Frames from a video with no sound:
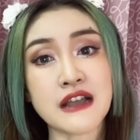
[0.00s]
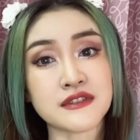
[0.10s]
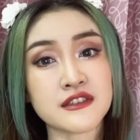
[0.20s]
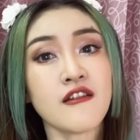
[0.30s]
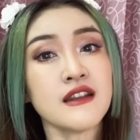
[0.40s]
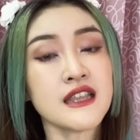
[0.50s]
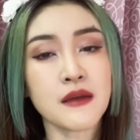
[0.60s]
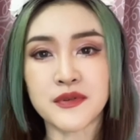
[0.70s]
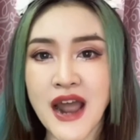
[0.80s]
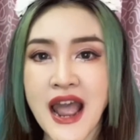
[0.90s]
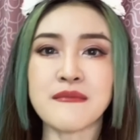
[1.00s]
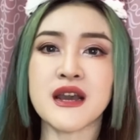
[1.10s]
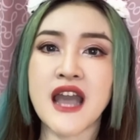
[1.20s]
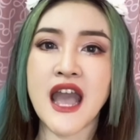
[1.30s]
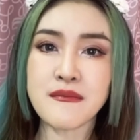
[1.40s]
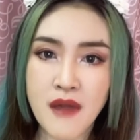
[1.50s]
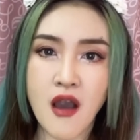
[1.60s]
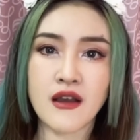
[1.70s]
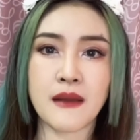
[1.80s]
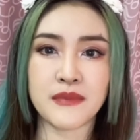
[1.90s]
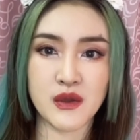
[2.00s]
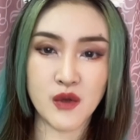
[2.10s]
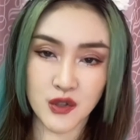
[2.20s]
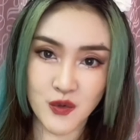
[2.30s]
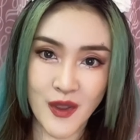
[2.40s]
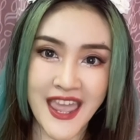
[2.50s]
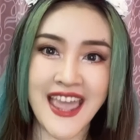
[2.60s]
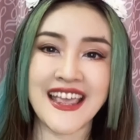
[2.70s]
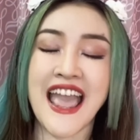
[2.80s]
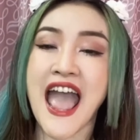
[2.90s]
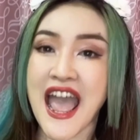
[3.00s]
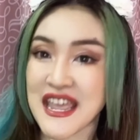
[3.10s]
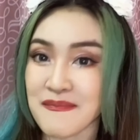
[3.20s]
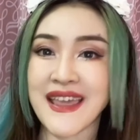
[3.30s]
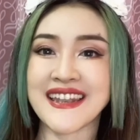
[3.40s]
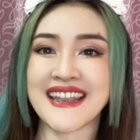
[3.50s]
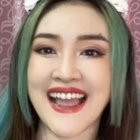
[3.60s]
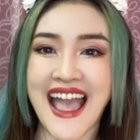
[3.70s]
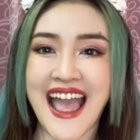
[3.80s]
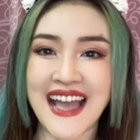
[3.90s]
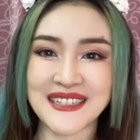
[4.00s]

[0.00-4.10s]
วๆจะต้องเลือกไพรเมอร์ให้เหมาะกับผิวของตัวเองให้เป็นนะคะ